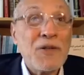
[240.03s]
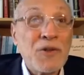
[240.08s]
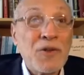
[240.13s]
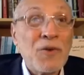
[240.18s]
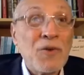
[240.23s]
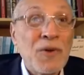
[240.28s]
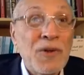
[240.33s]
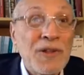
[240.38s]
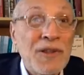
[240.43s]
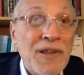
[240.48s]

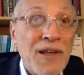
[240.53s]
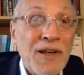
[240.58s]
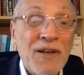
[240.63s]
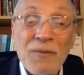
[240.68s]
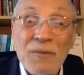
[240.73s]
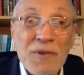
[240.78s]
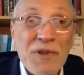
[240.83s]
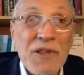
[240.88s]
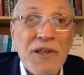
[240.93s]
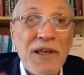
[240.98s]
شنو انت
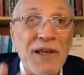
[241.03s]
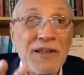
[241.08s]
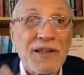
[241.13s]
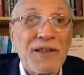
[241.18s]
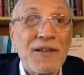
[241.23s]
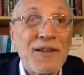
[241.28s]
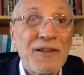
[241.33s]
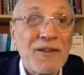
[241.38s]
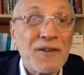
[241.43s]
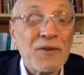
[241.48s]
مشيت
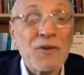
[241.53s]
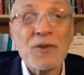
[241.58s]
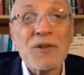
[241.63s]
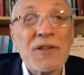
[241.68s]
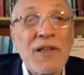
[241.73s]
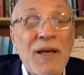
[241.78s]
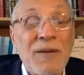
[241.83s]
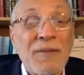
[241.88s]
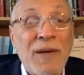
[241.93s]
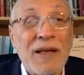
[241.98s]
شنو
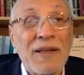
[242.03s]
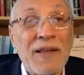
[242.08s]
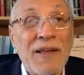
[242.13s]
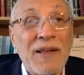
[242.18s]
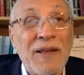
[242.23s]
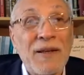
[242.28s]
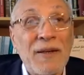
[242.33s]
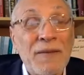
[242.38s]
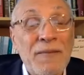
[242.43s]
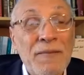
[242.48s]
صار
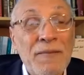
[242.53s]
بعدين